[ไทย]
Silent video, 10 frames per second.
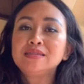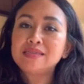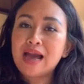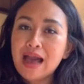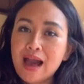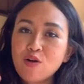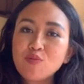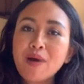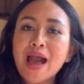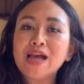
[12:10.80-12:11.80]
จะเข้า
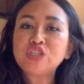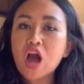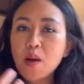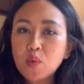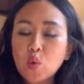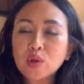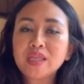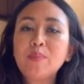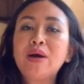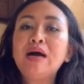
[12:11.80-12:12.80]
มาชอบคุณ
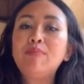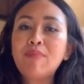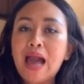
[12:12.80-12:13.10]
ได้เพิ่ม